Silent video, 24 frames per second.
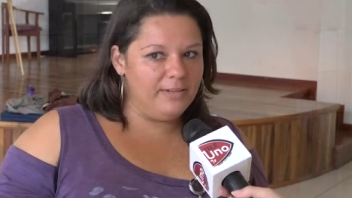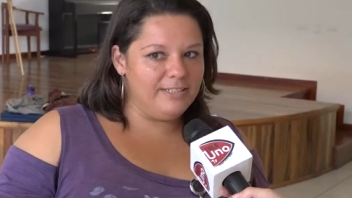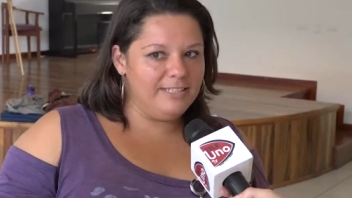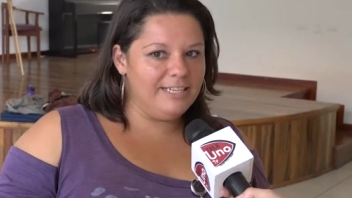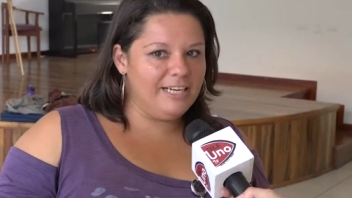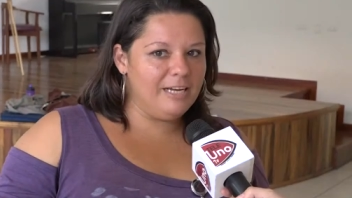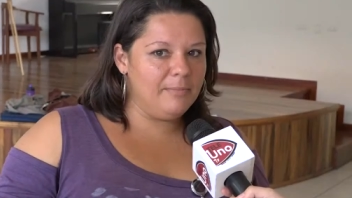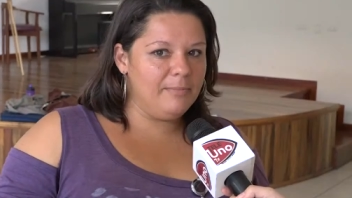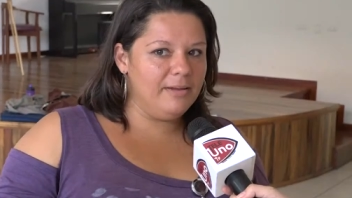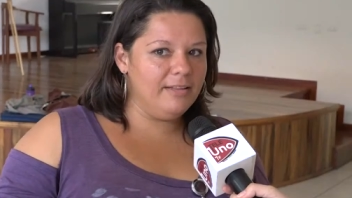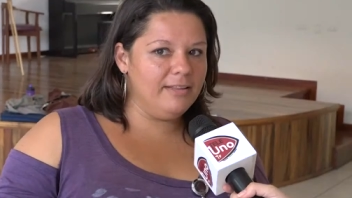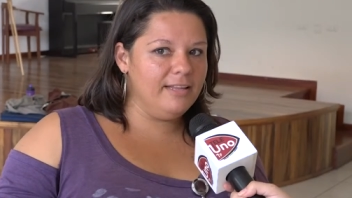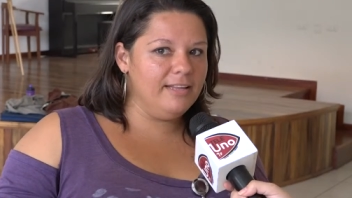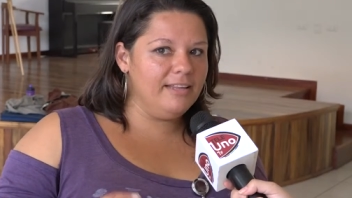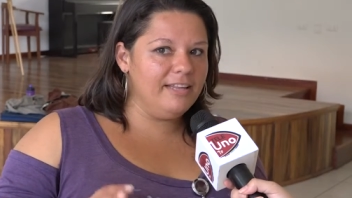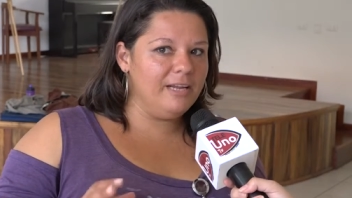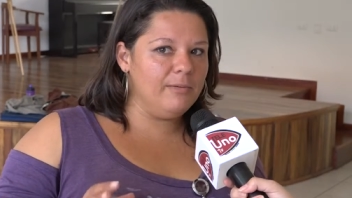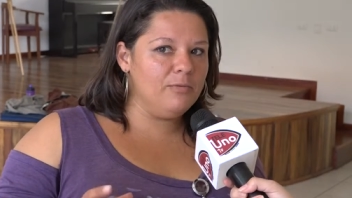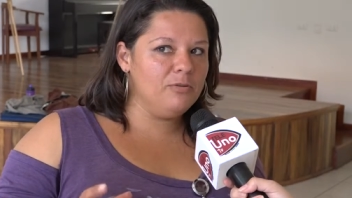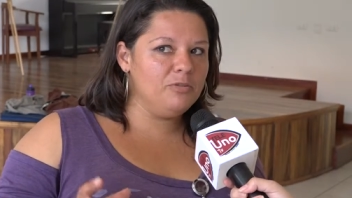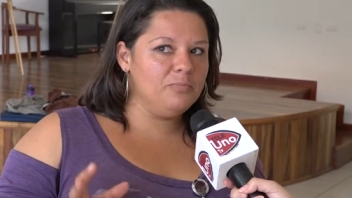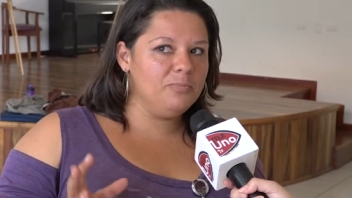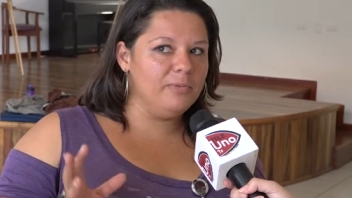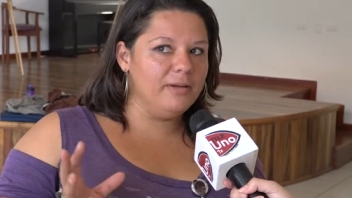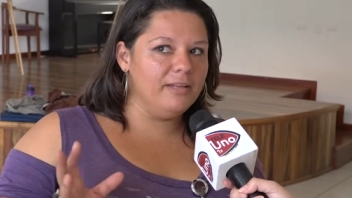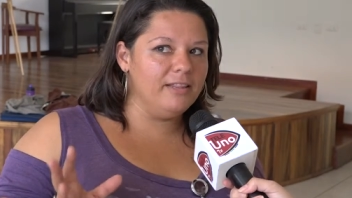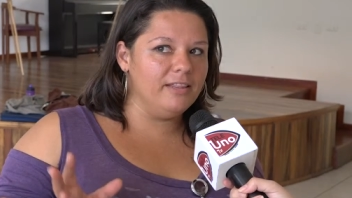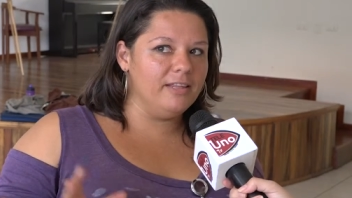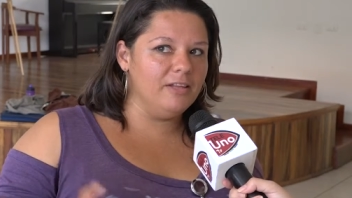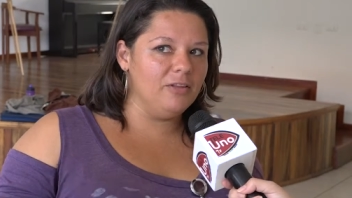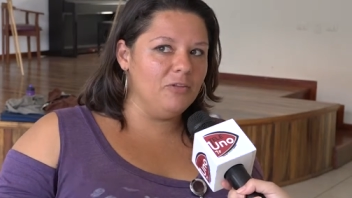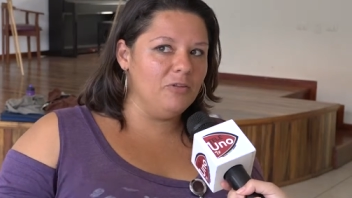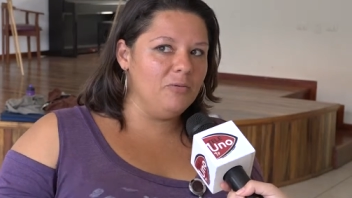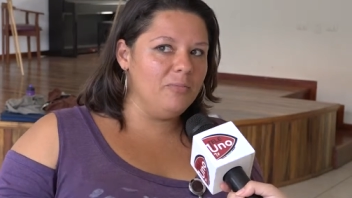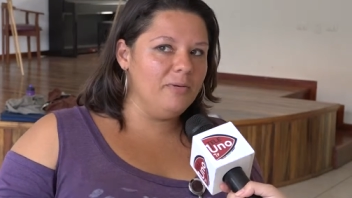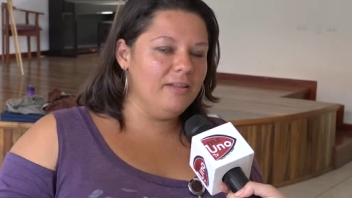básicamente tenemos
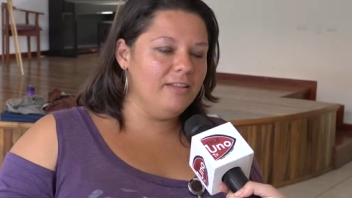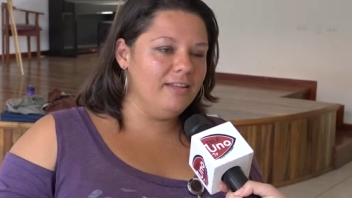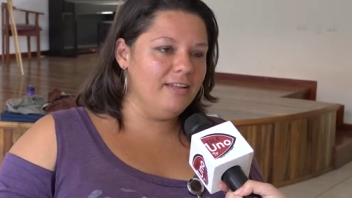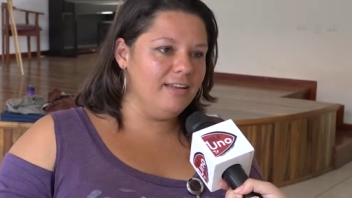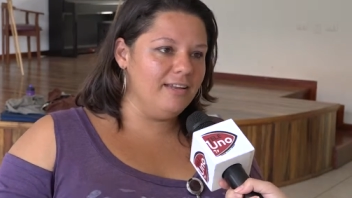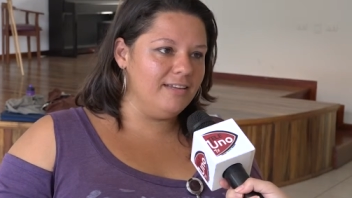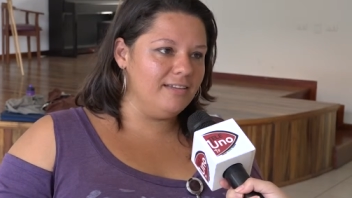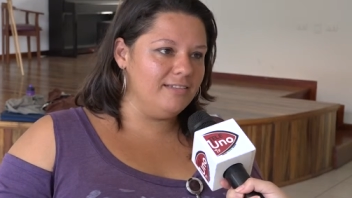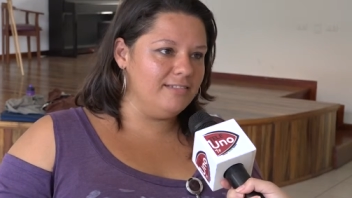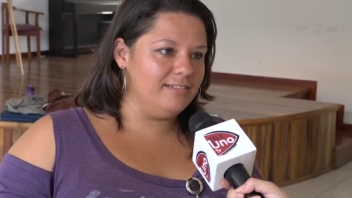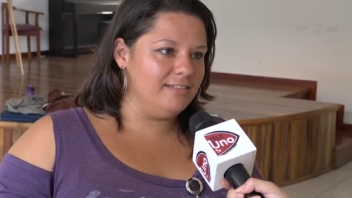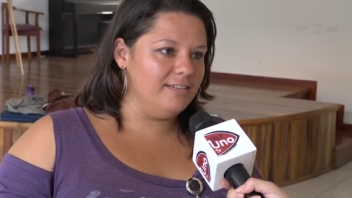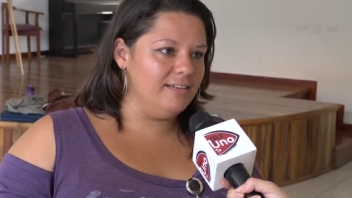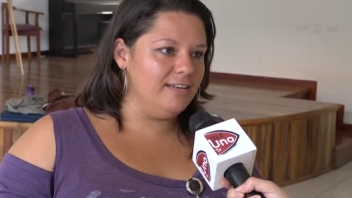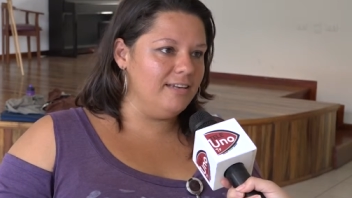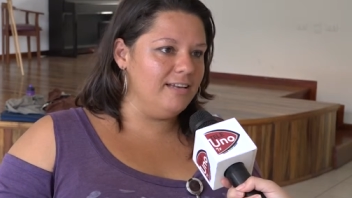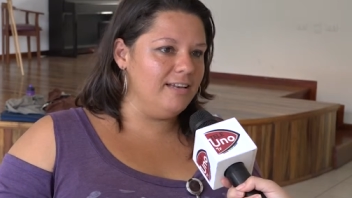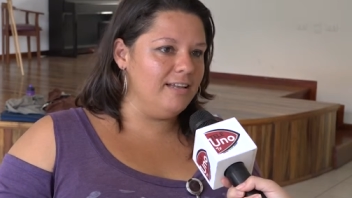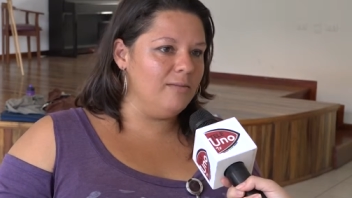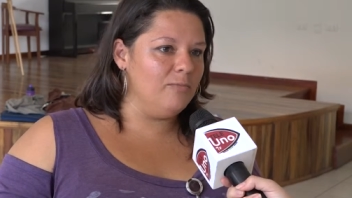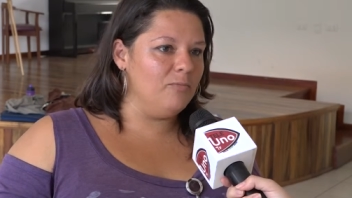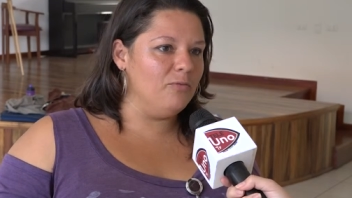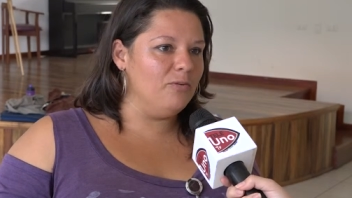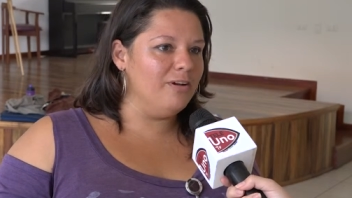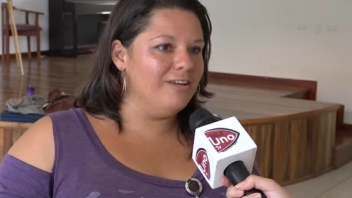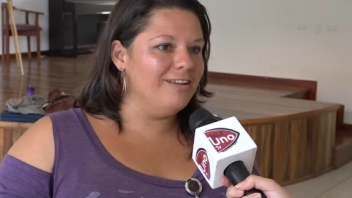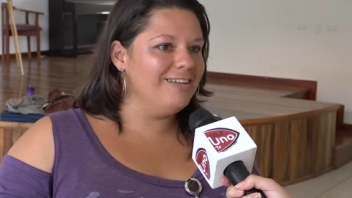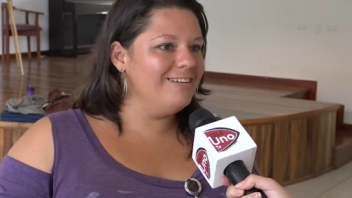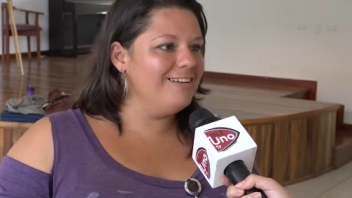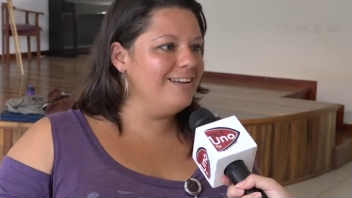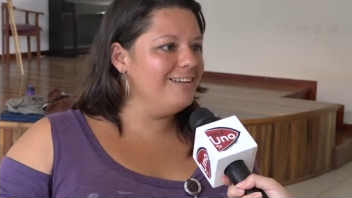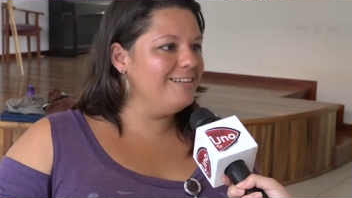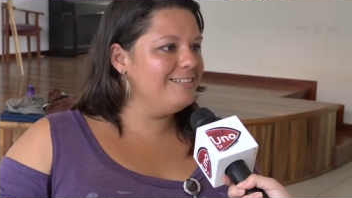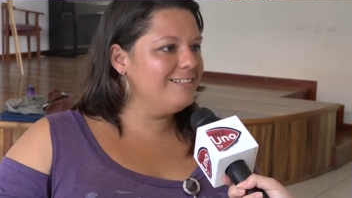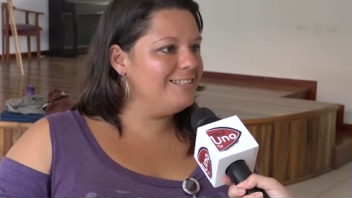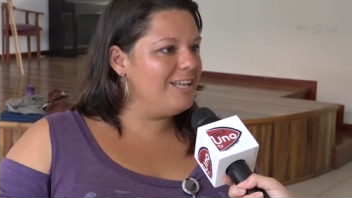22 banderas. Eh, las mujeres
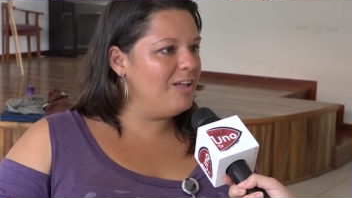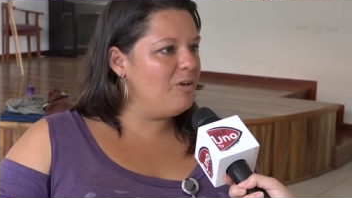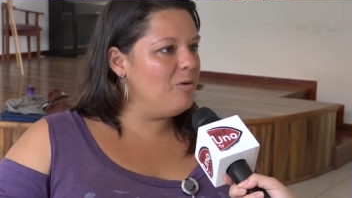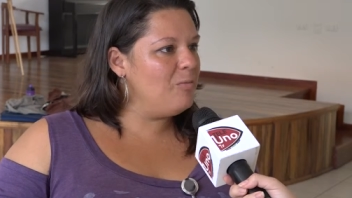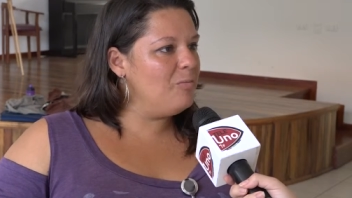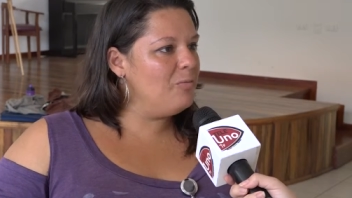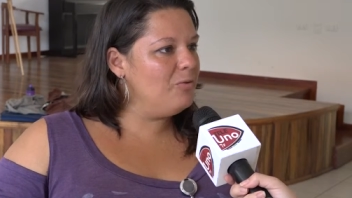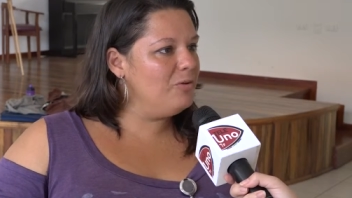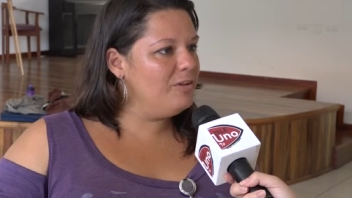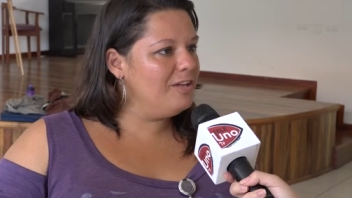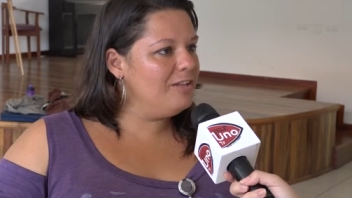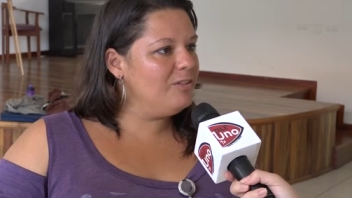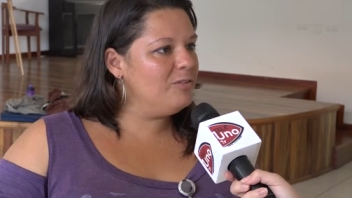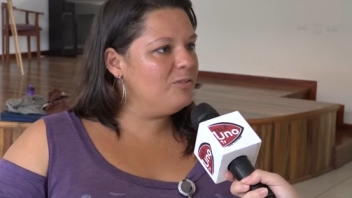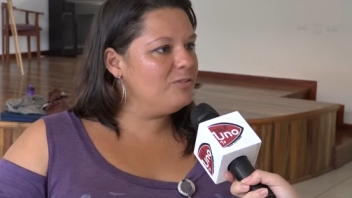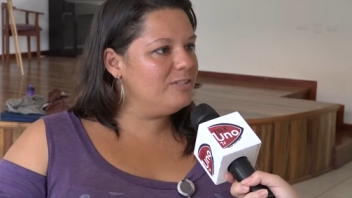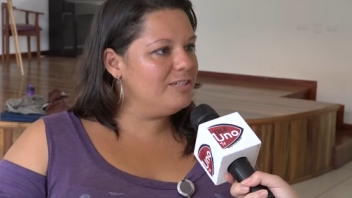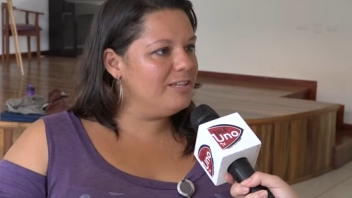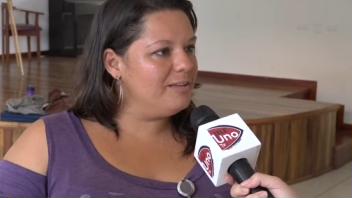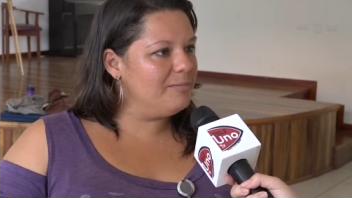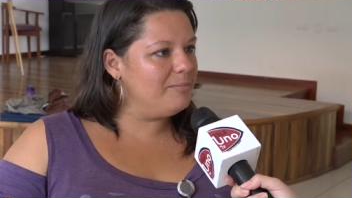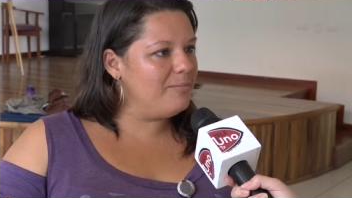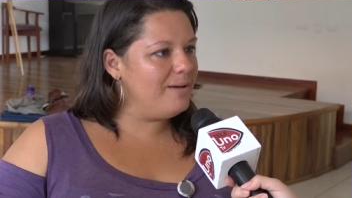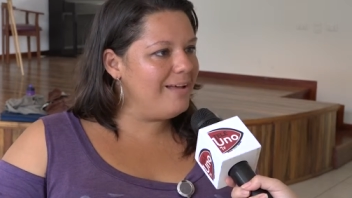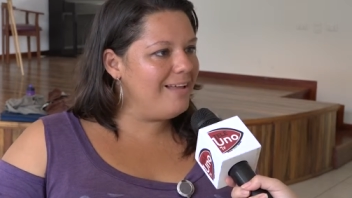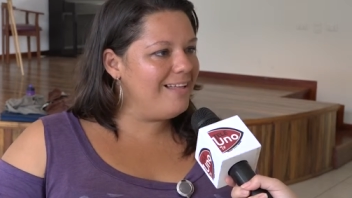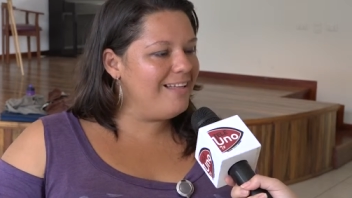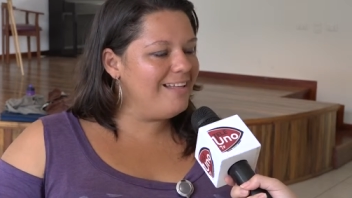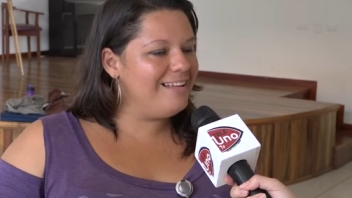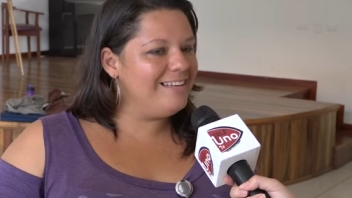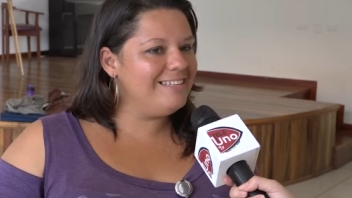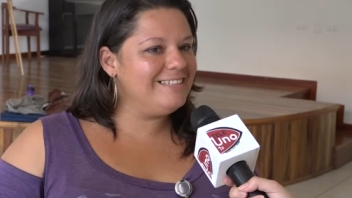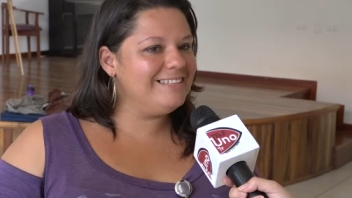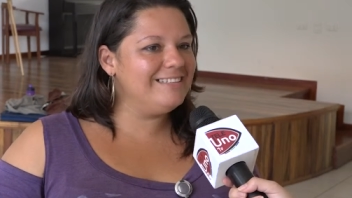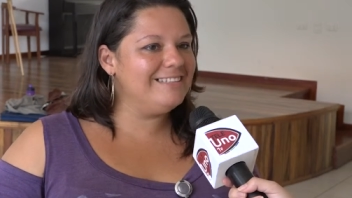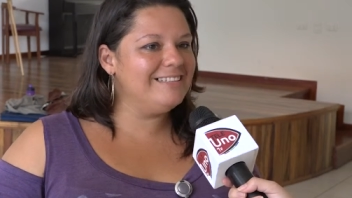han estado muy
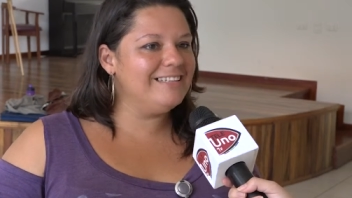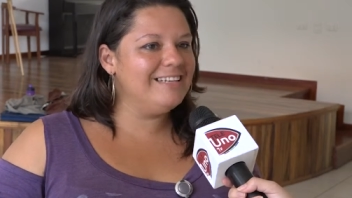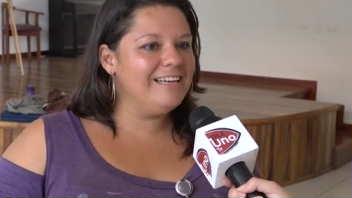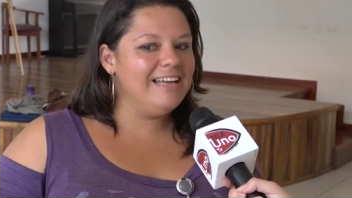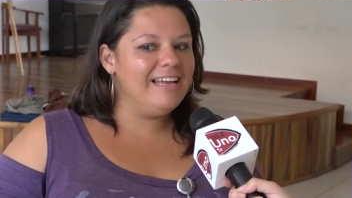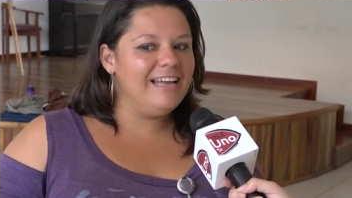entusiasmadas.